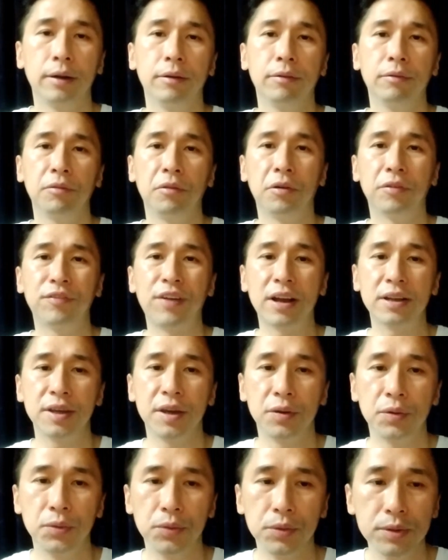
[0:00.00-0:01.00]
我发
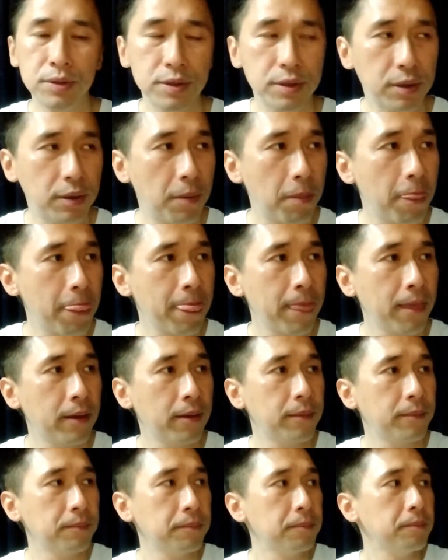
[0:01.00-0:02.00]
现如此，
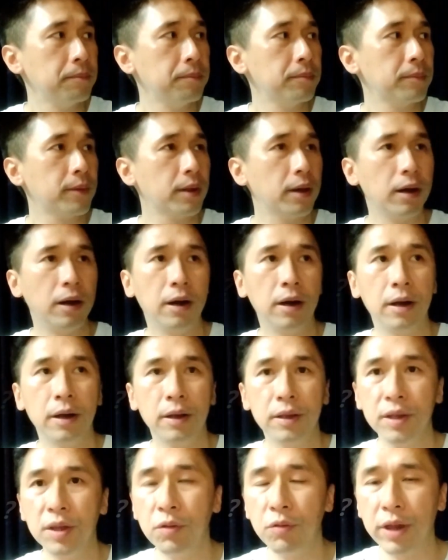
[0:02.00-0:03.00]
呃，
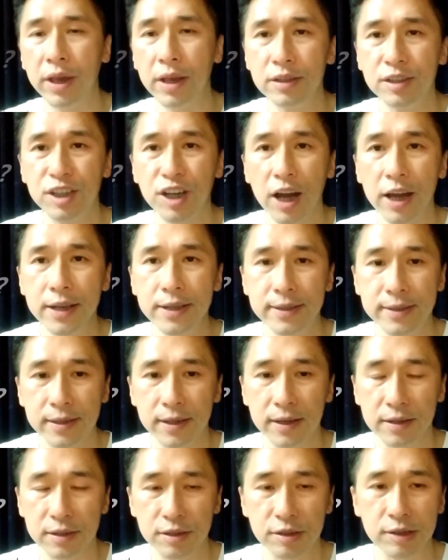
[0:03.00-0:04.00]
因为这一次
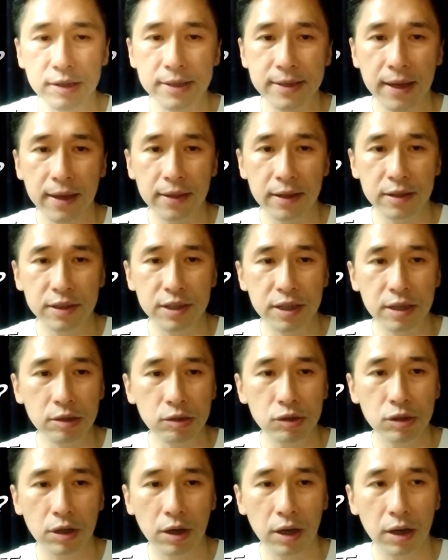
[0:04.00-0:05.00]
的事件呢，其
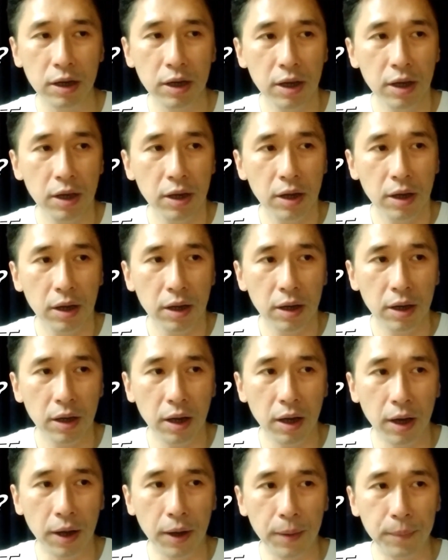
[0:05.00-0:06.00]
实呢，
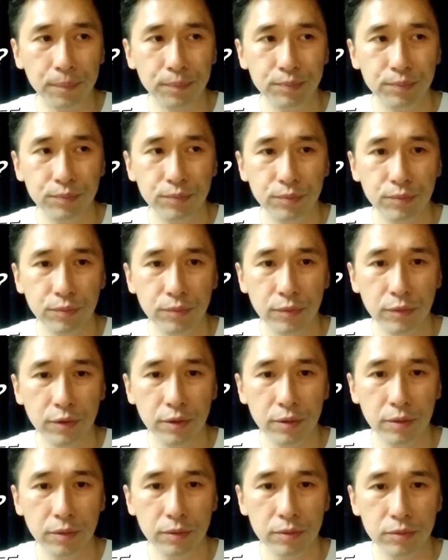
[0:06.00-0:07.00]
呃，
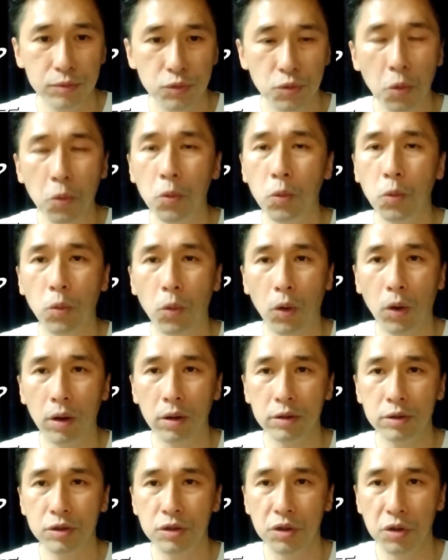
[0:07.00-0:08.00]
中
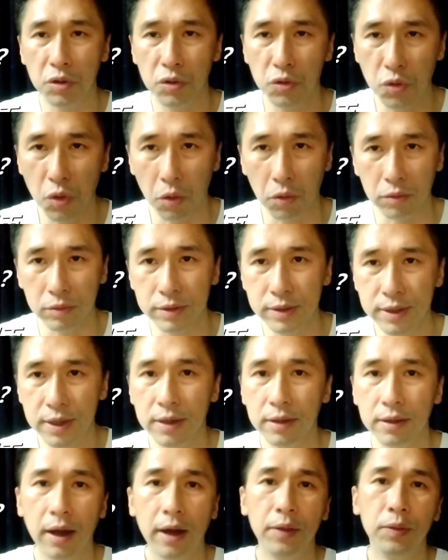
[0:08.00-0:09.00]
国是涌
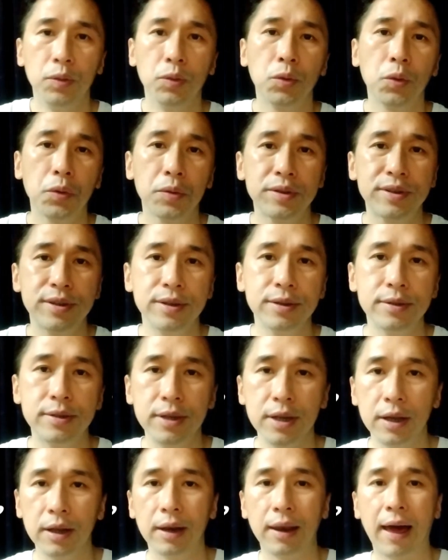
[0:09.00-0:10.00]
进很多资
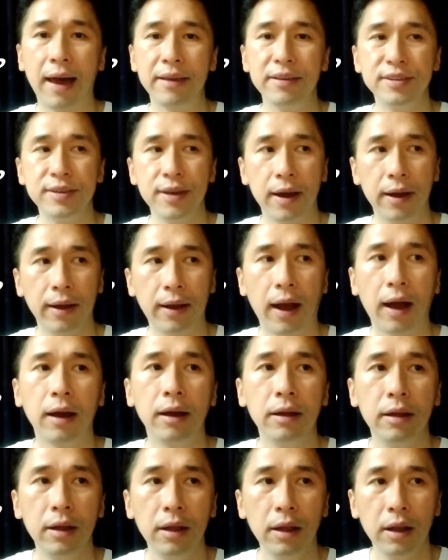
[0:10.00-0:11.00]
金来香港
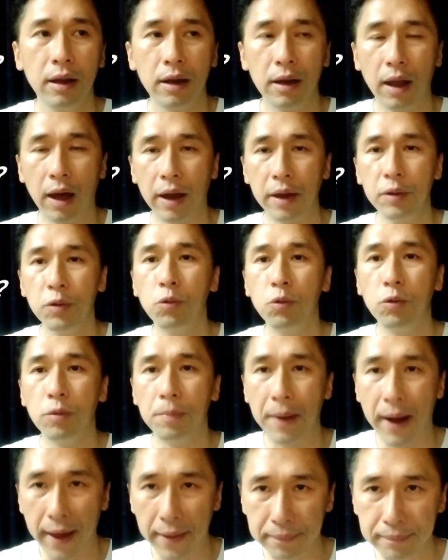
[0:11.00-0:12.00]
来护
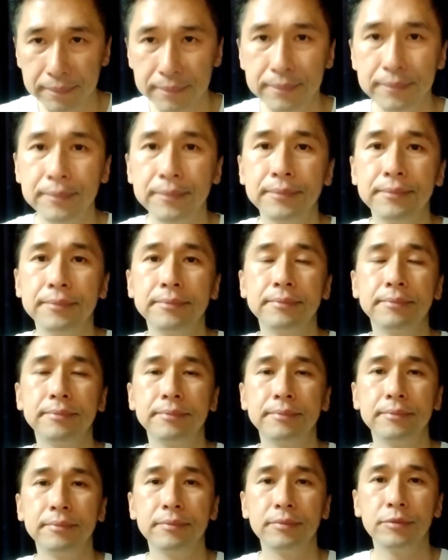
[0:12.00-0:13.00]
盘，
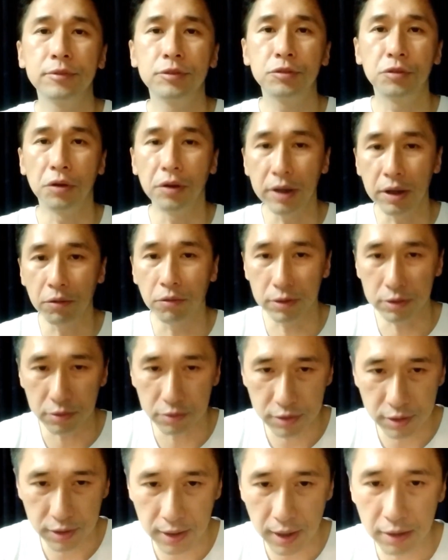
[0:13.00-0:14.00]
所以我就
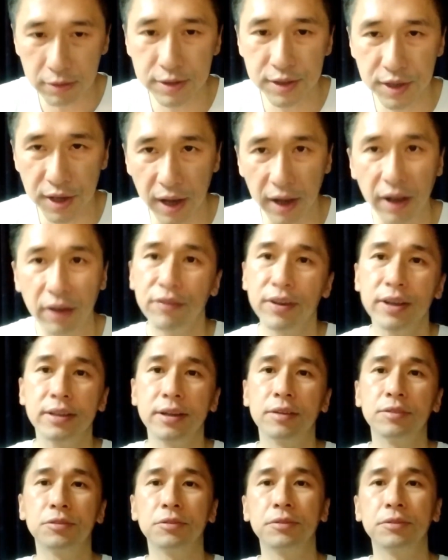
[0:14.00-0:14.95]
知道香港非常重